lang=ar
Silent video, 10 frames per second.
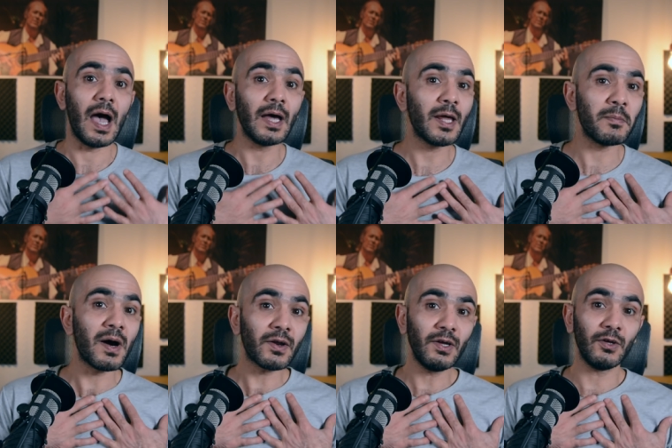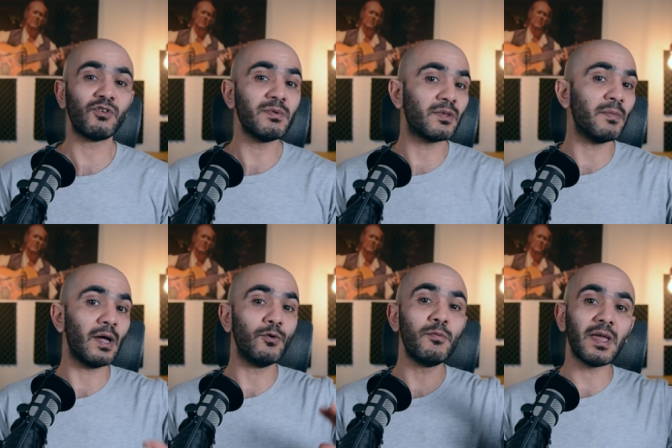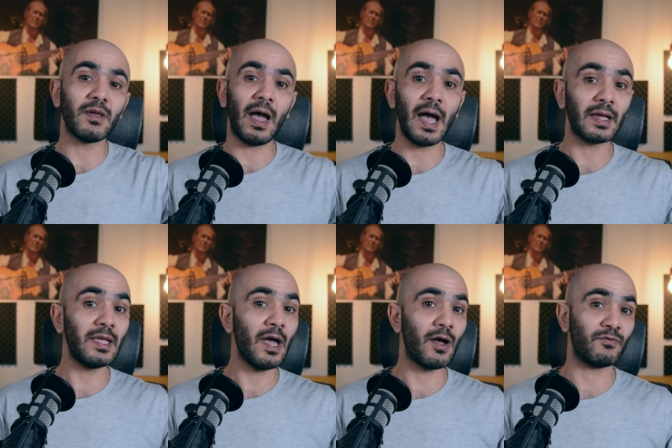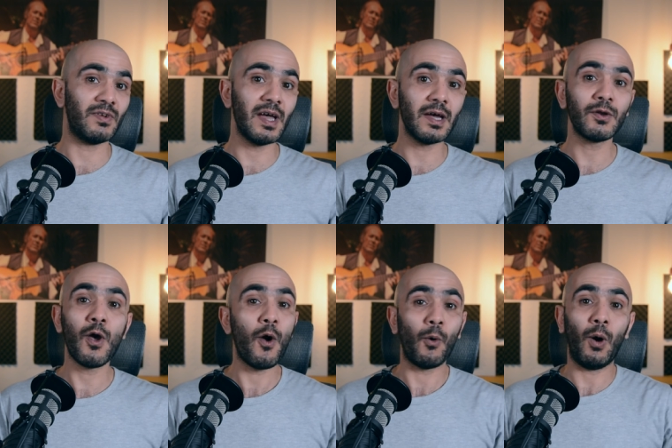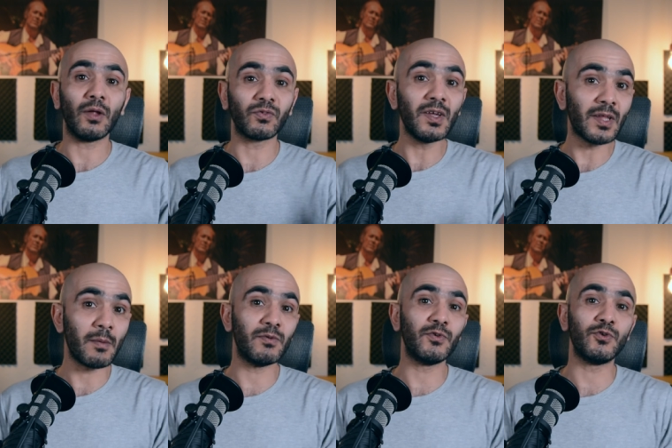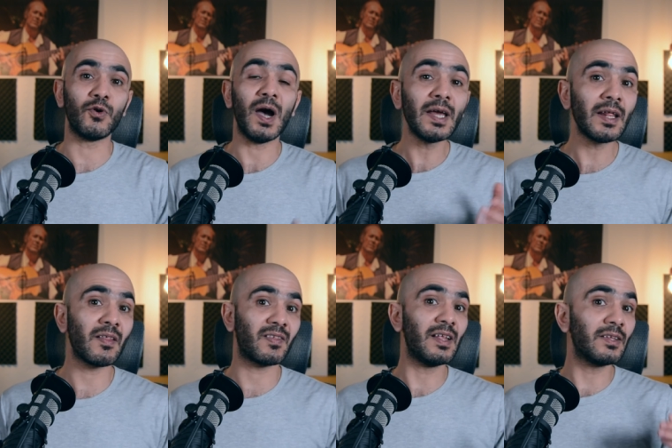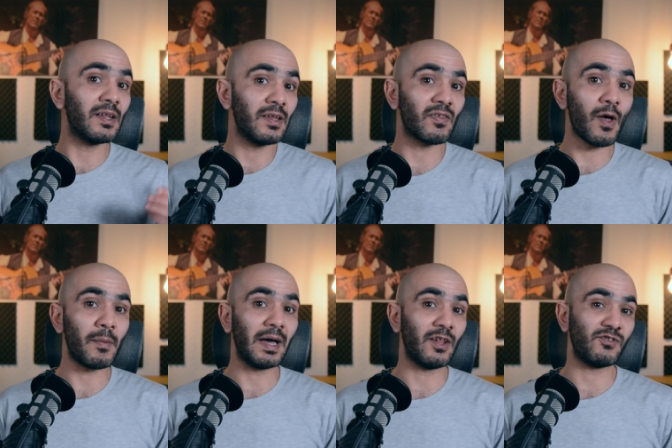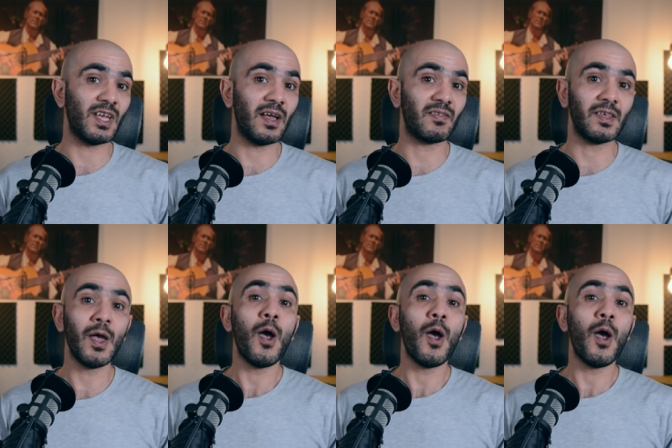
انا ما رحت جبت معلومه حاكيها فلان وحطيتها بالفيديو انا نزلت النظام على جهازي